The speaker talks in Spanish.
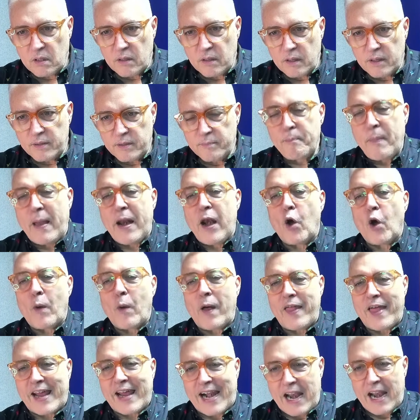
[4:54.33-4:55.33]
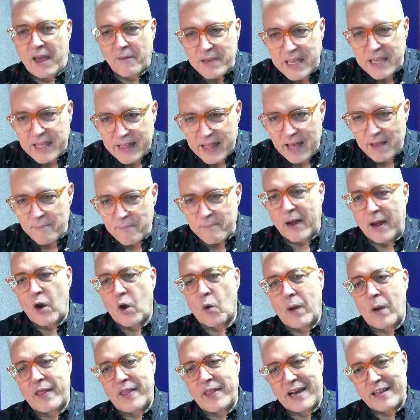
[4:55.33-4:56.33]
me lo va a dar la vida, me lo
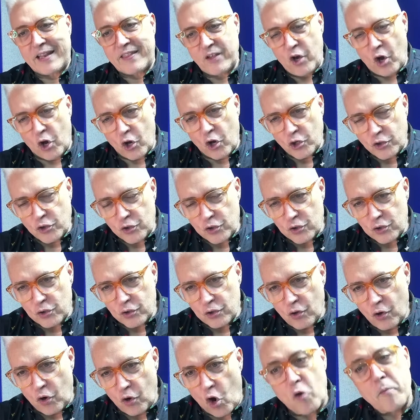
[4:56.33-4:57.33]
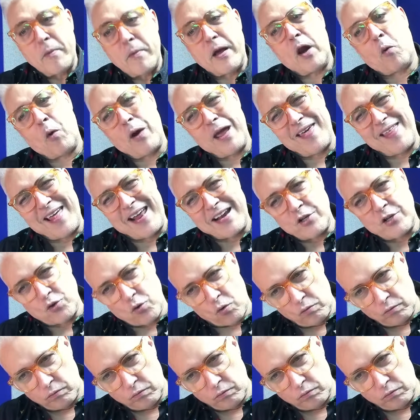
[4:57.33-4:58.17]
va a dar Dios o me lo voy a dar yo.